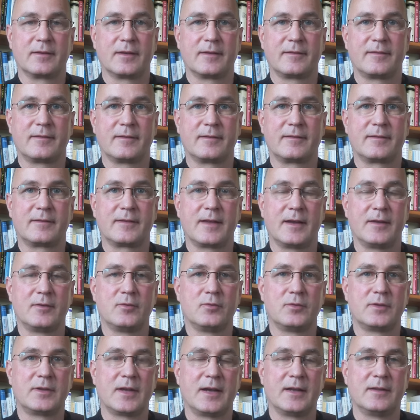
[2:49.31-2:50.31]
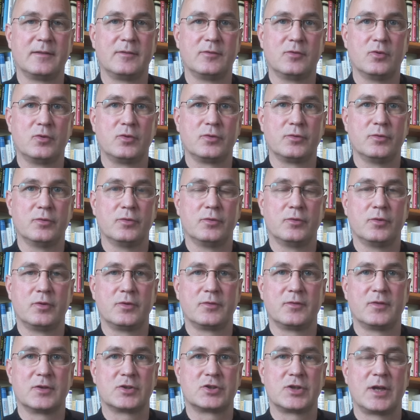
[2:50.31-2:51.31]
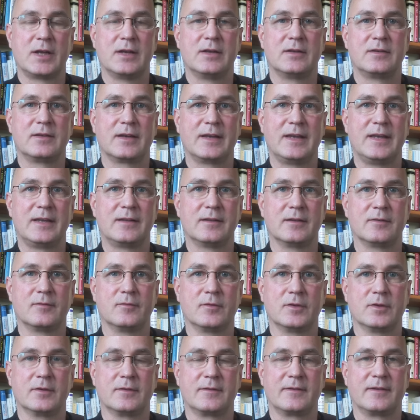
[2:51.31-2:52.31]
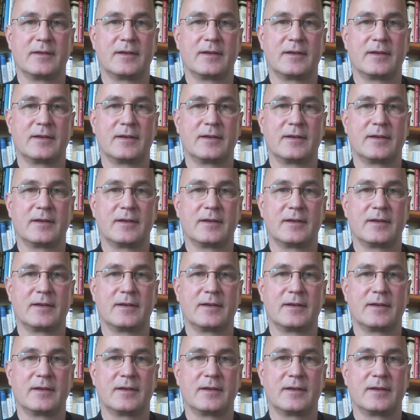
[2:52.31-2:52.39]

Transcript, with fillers: dass es dann und dann dort und dort wahrscheinlich regnen wird.